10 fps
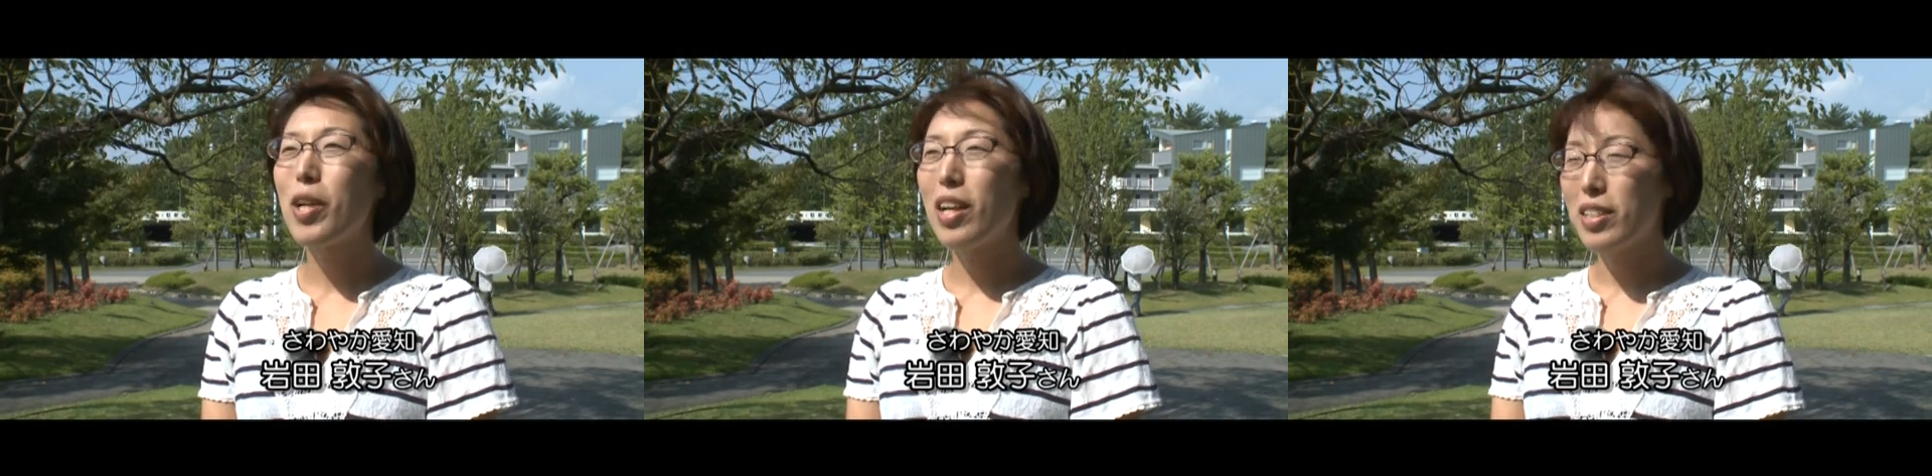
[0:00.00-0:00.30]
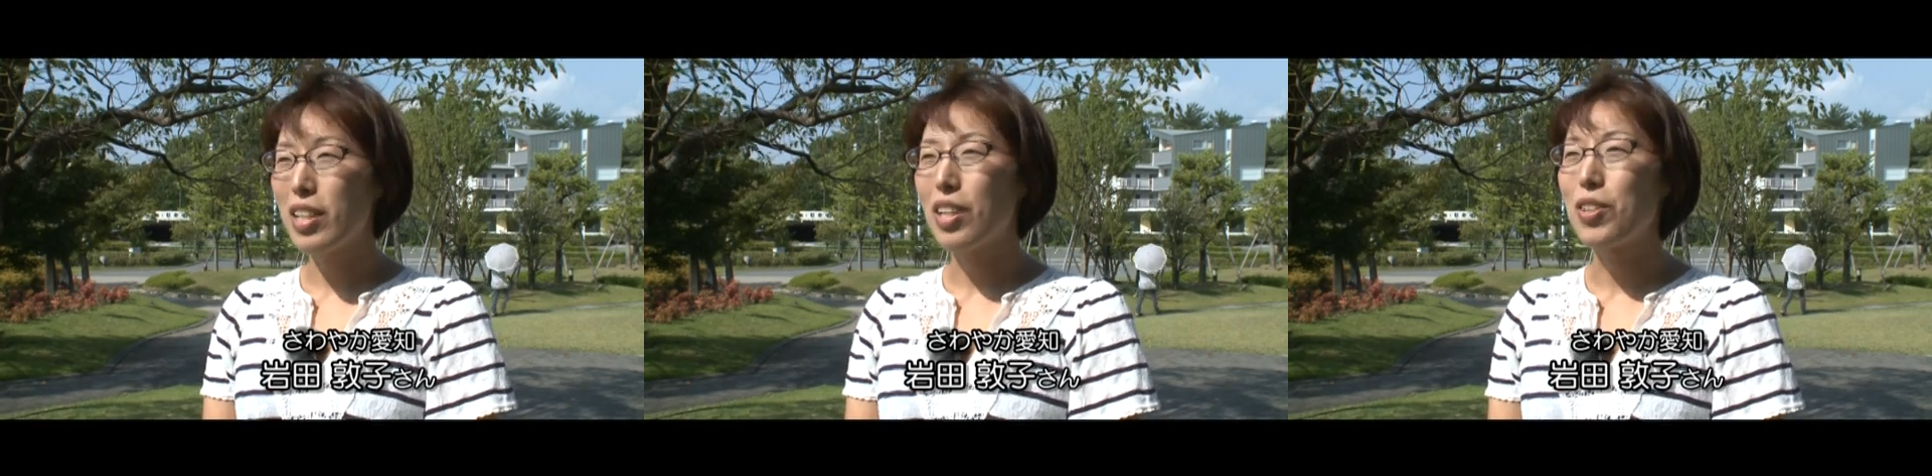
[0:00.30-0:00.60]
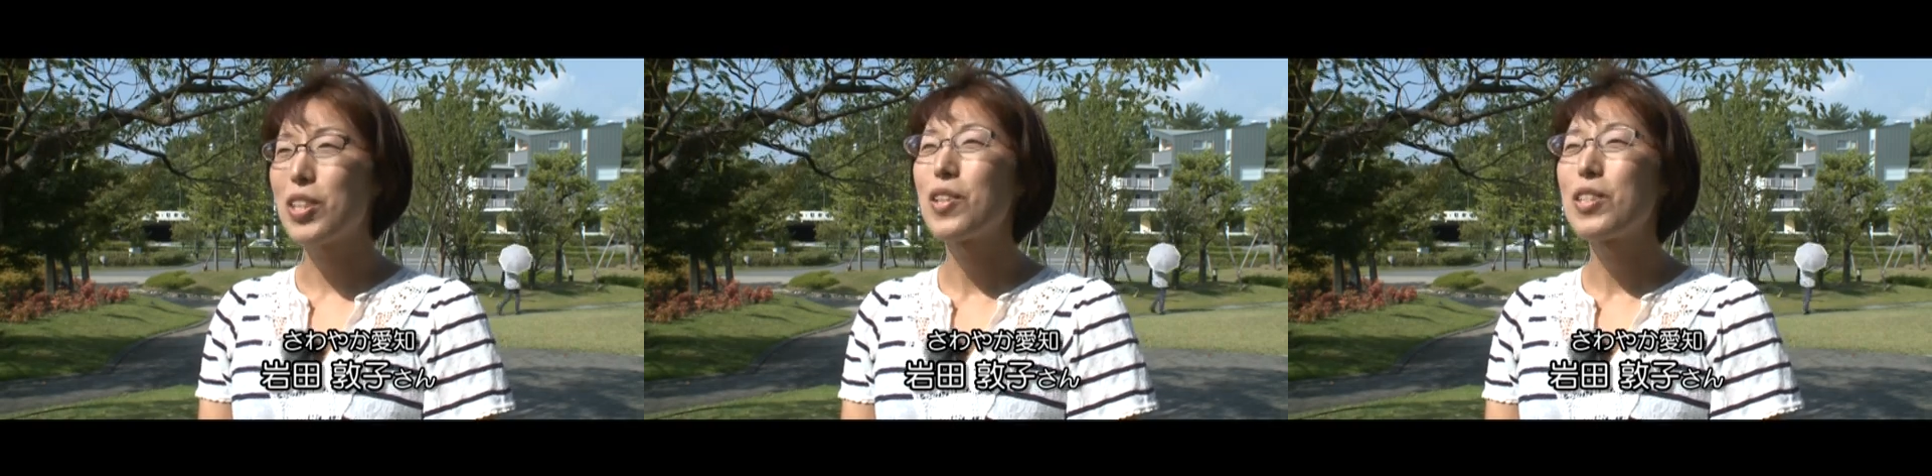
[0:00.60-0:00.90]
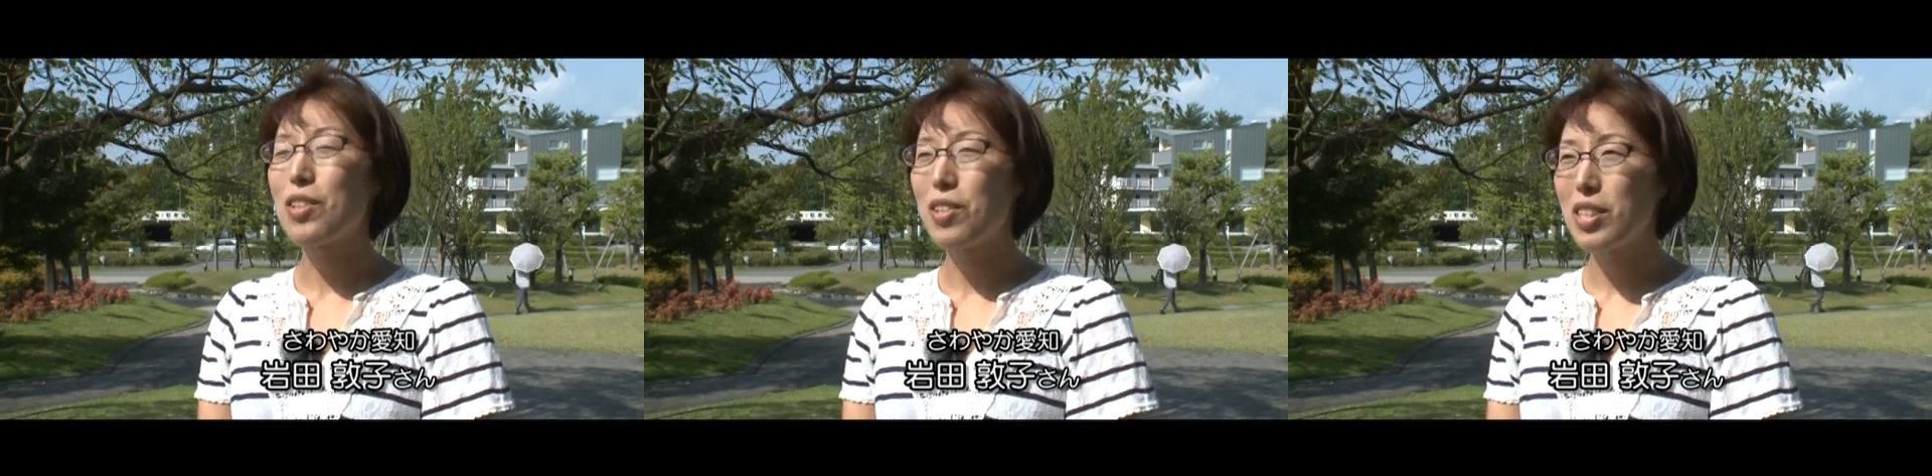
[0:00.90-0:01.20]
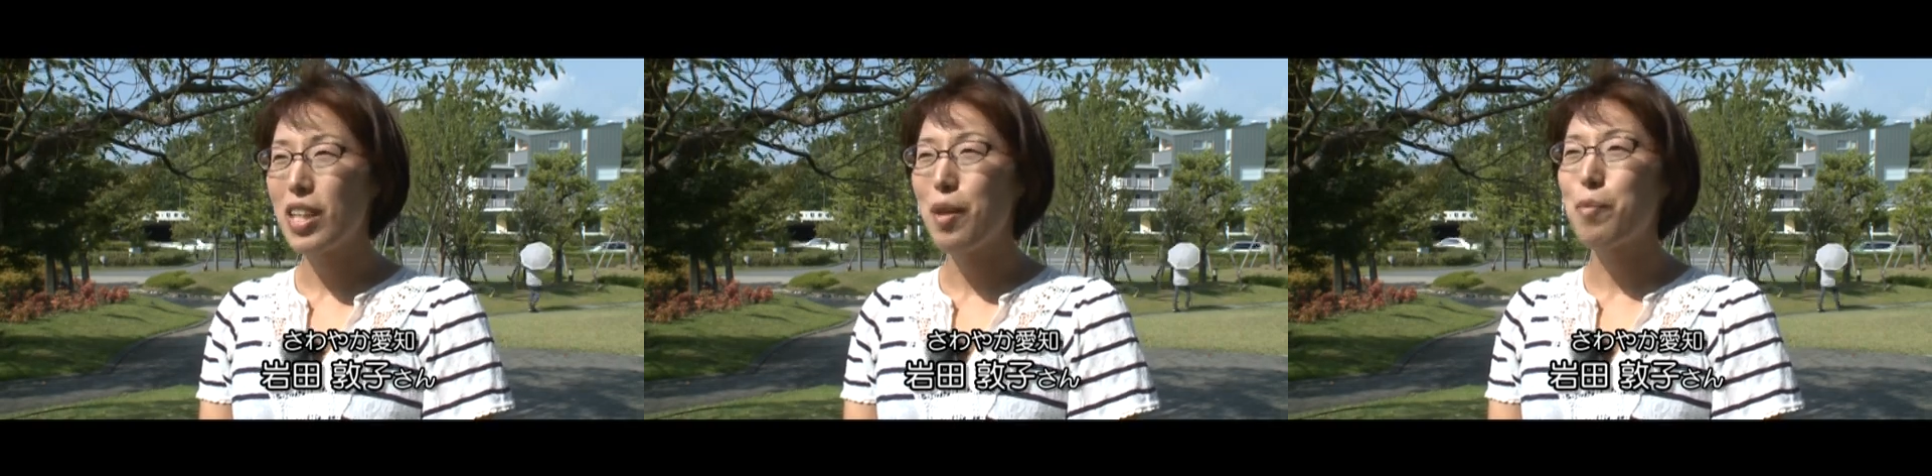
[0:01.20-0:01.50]
ボランティアの一つと
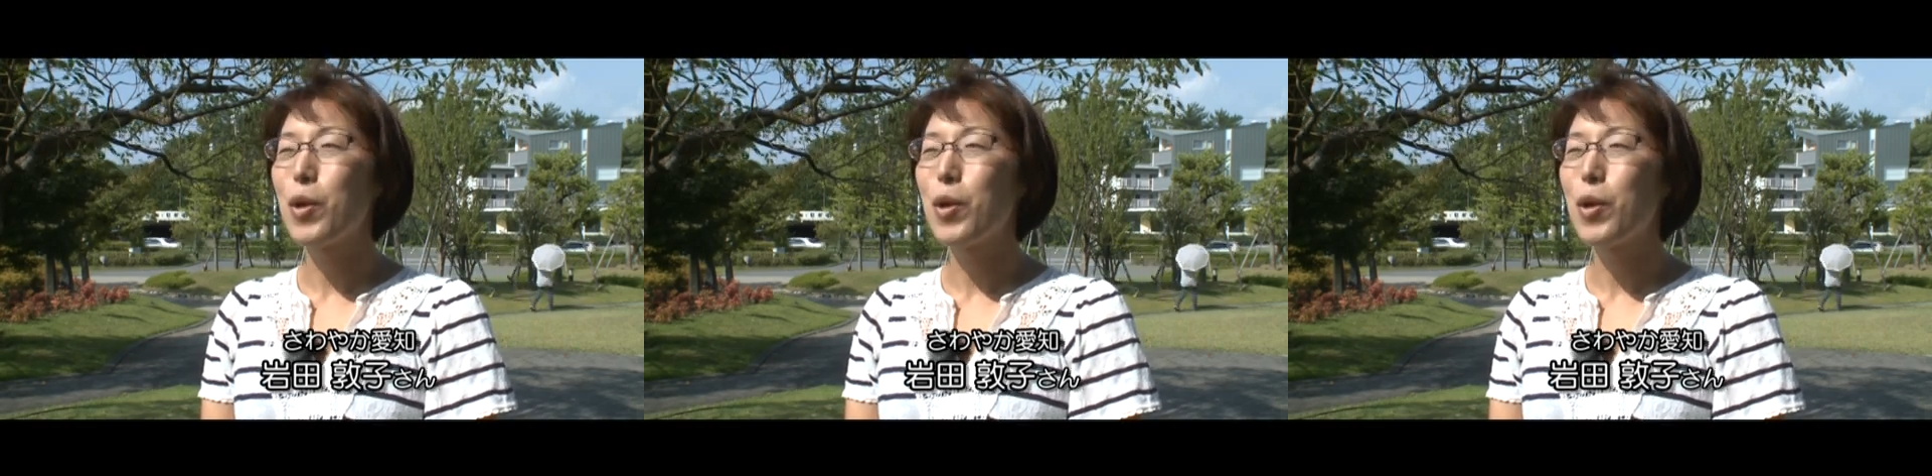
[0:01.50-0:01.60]
して